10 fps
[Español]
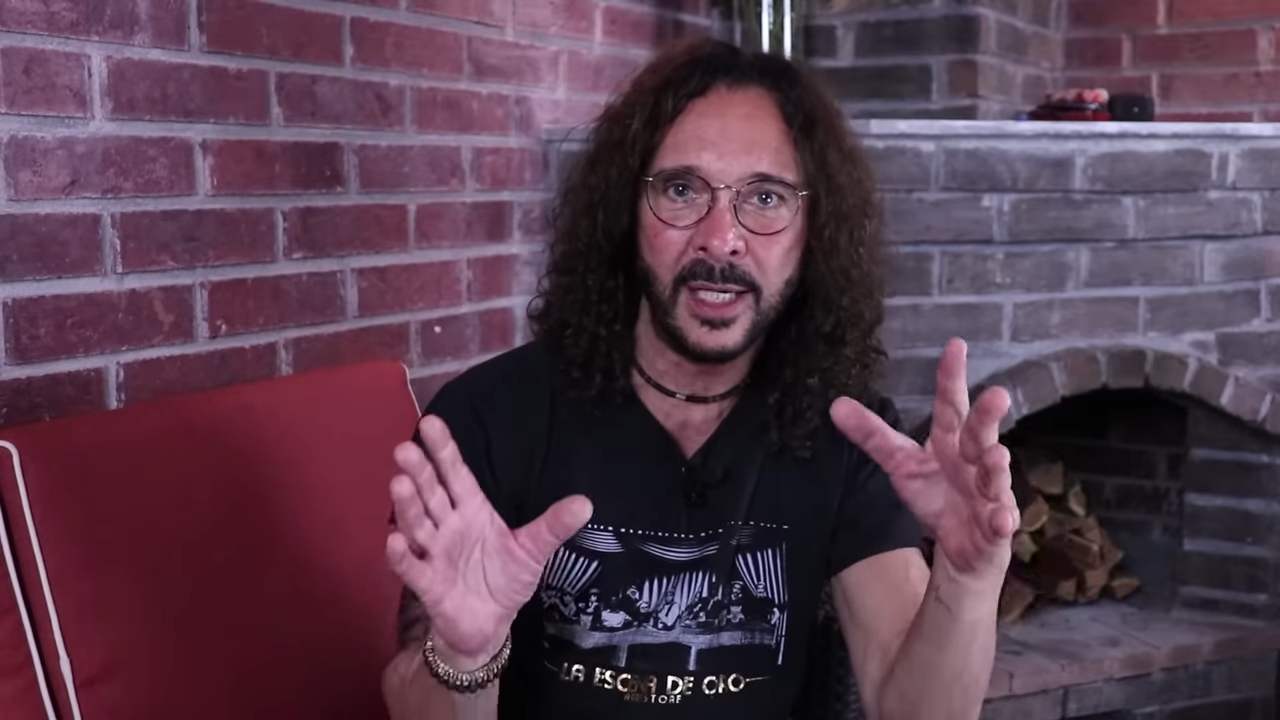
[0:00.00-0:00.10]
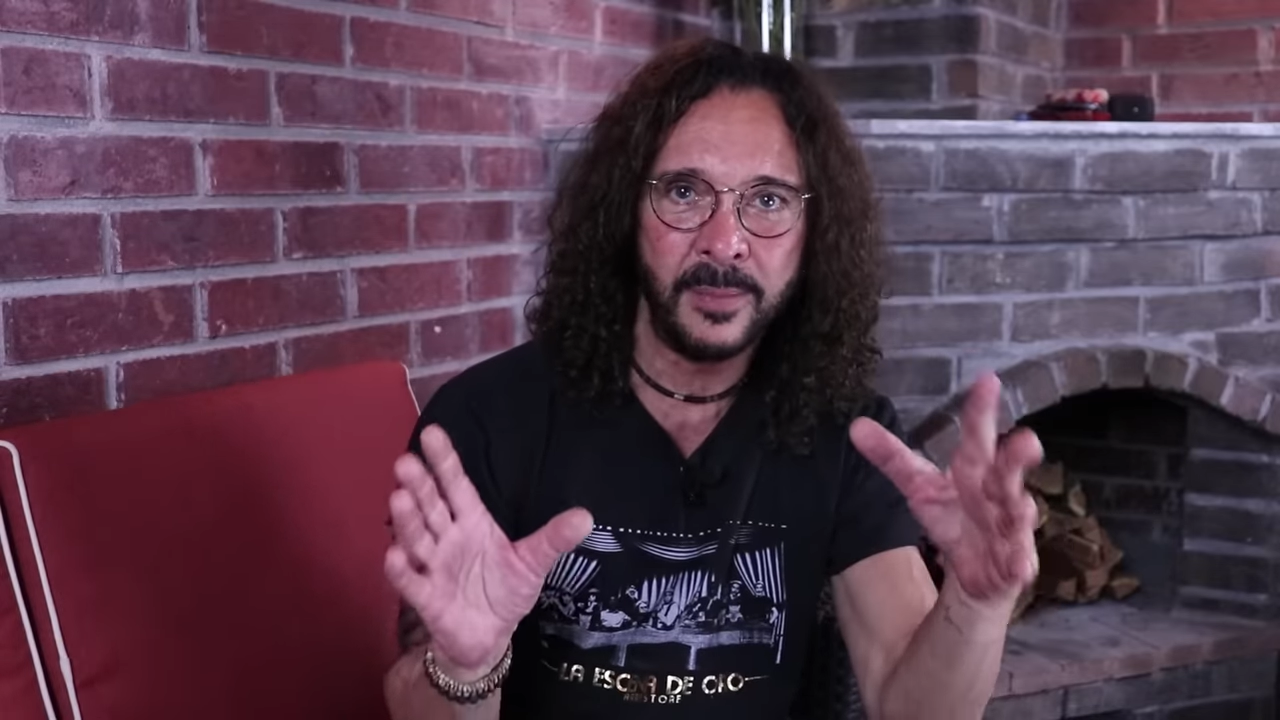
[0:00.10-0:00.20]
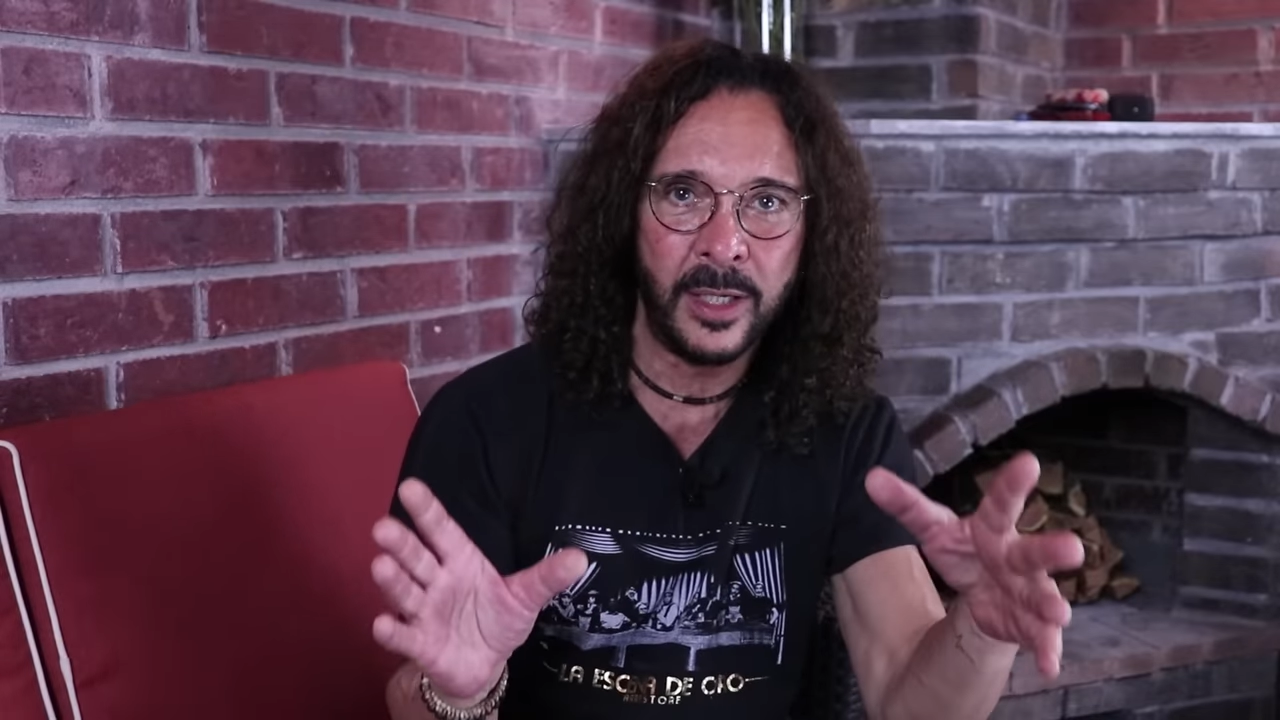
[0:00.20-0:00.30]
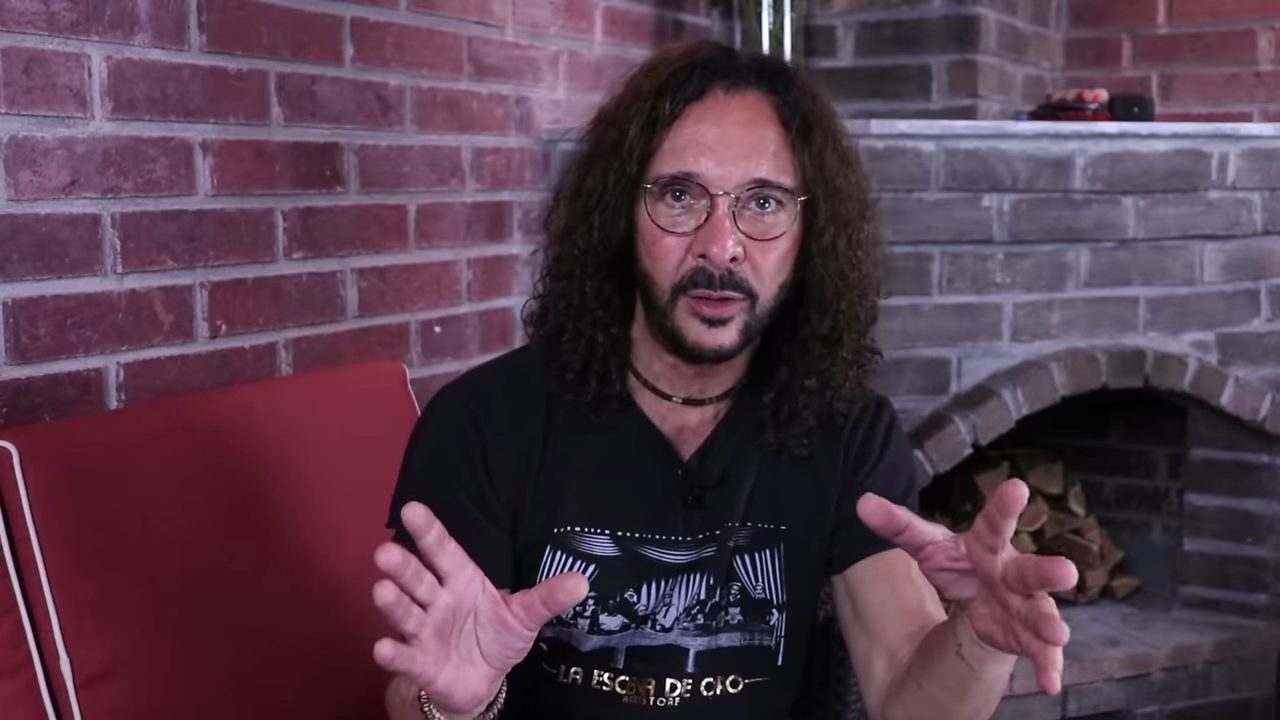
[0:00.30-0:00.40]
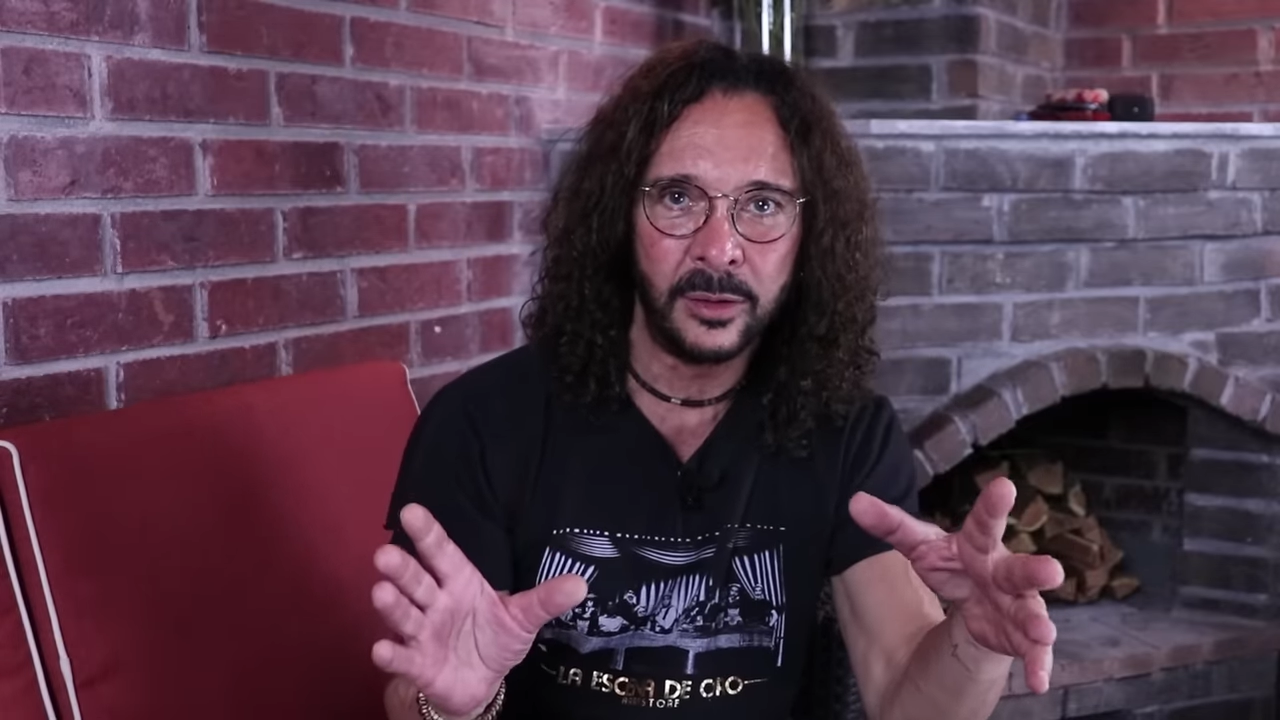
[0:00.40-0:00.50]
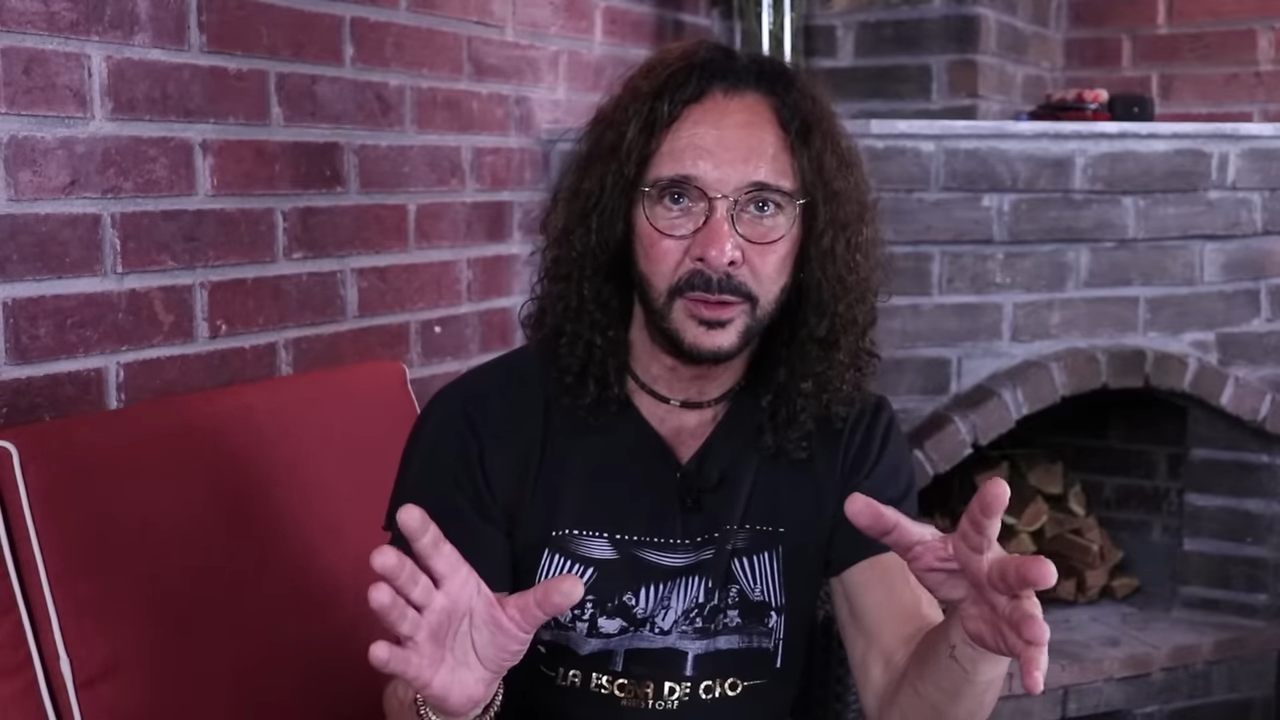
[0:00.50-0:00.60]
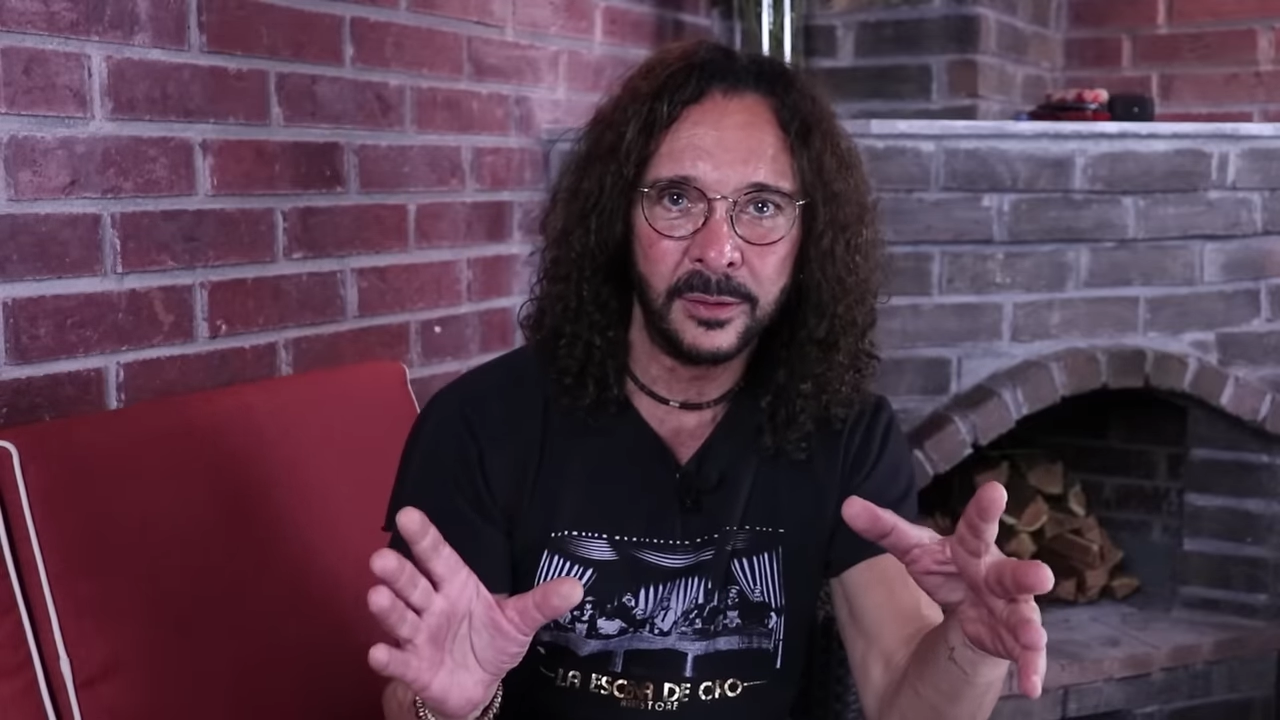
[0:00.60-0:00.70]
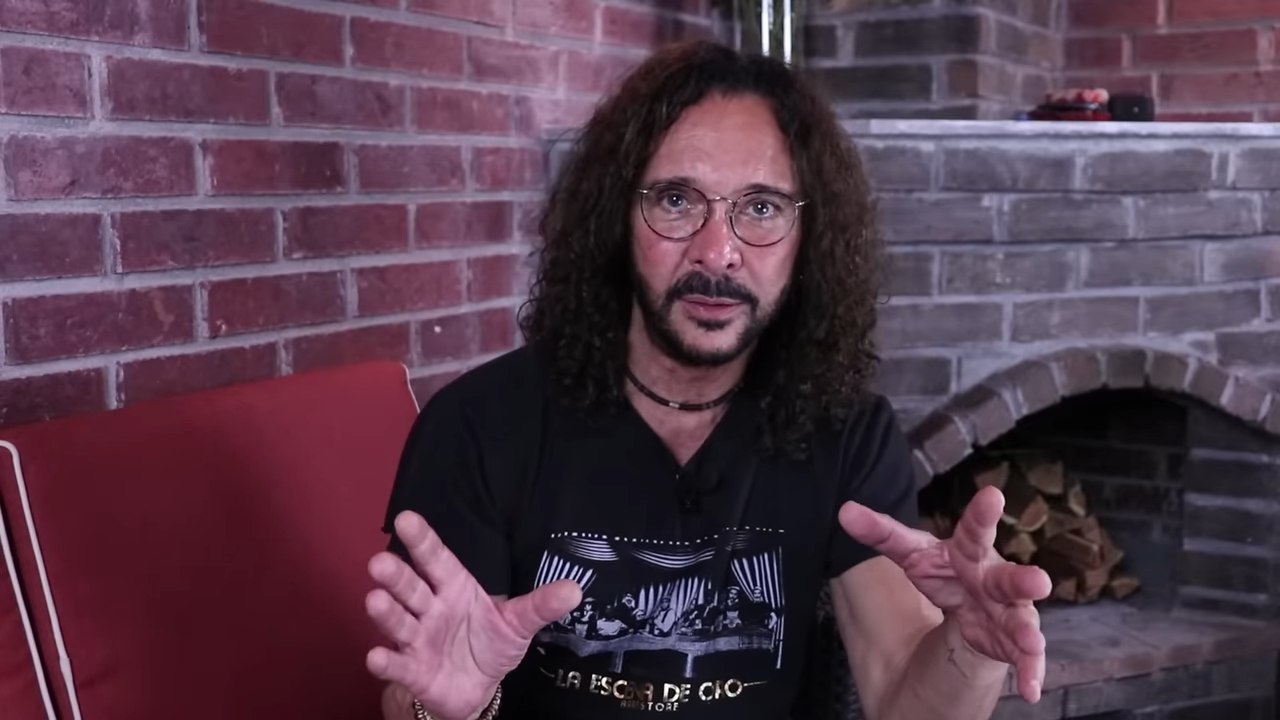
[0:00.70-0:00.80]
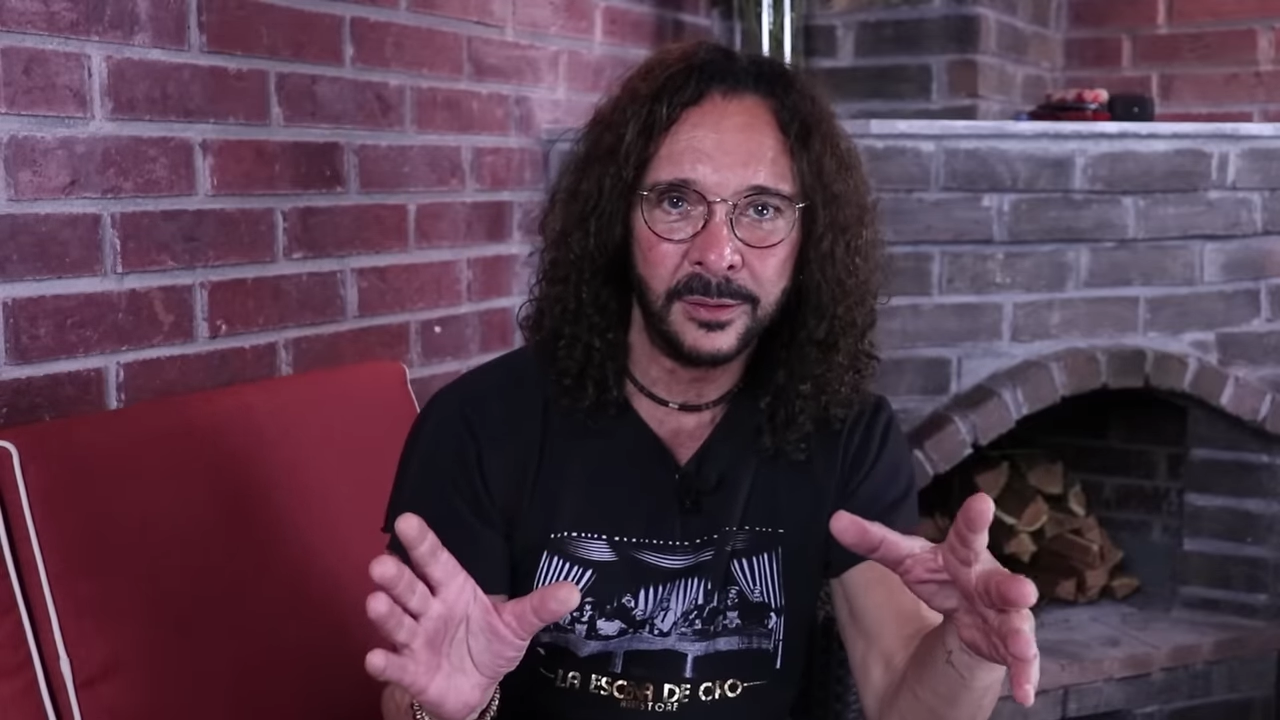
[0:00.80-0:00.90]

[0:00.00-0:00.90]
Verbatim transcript: de camarón